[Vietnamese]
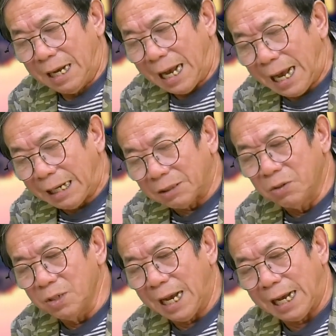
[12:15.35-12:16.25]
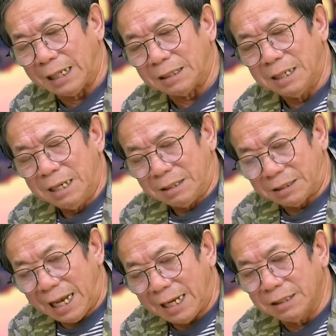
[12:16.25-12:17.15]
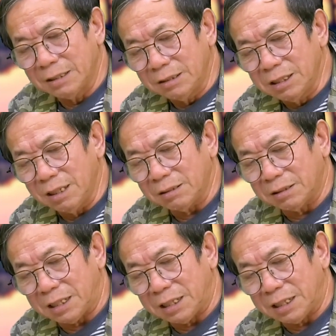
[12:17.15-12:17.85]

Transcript: hàng nối hàng, già đứng trước,